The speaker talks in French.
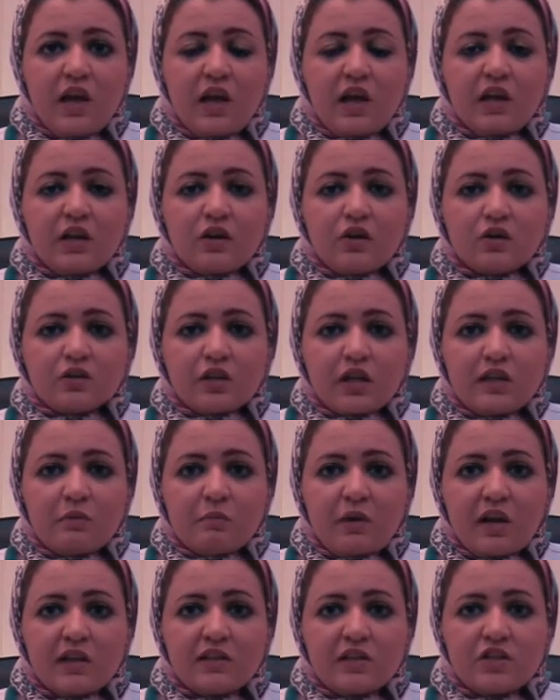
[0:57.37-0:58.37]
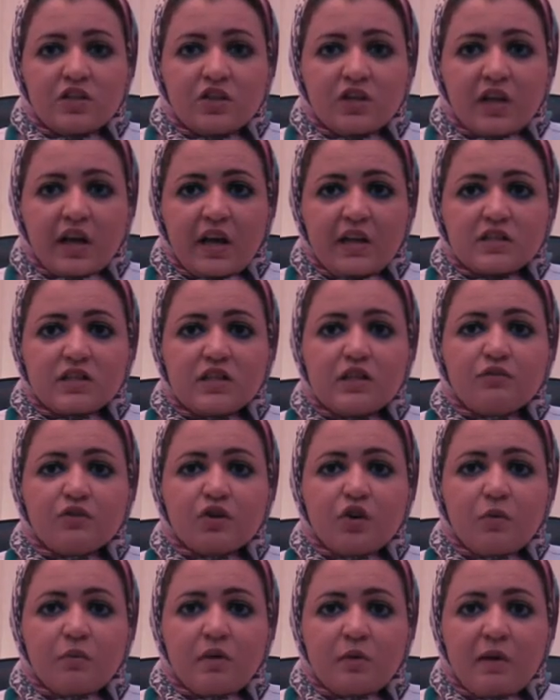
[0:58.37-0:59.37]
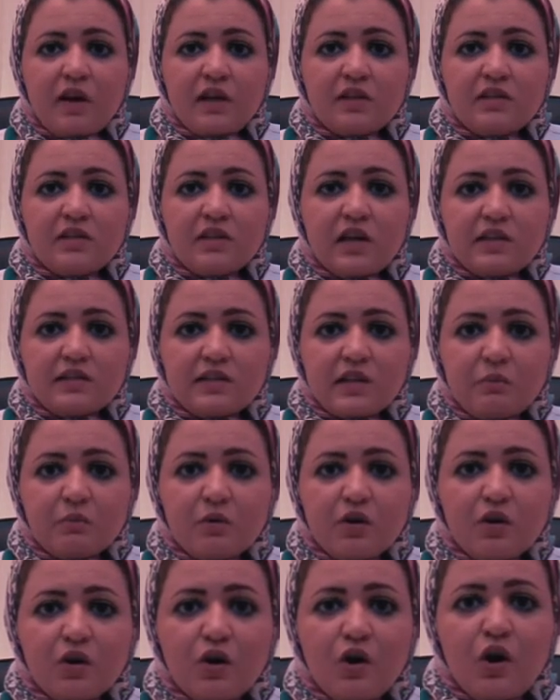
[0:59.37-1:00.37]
et contre les maladies dégénératives comme la maladie d'Alzheimer